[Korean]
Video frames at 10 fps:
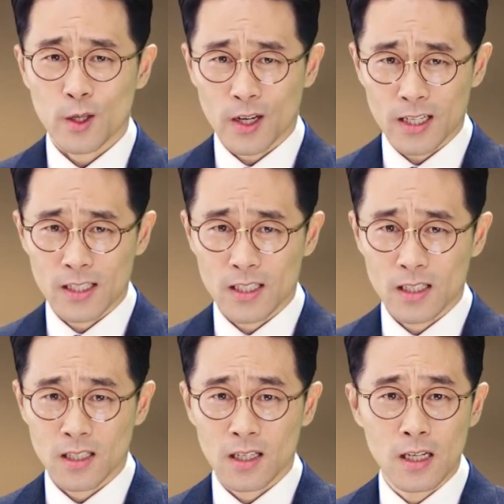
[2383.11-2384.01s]
열한
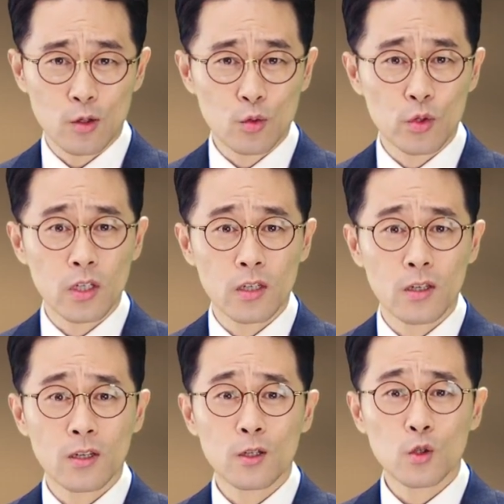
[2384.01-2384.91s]
시 일꾼이
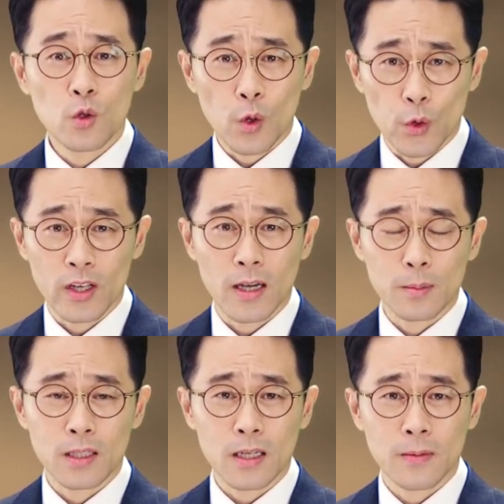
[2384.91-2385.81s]
되어야
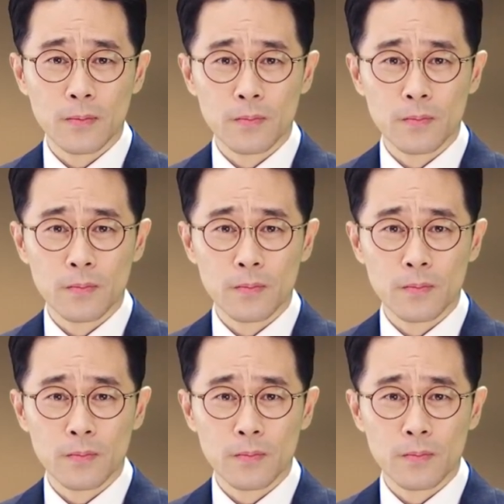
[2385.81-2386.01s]
합니다.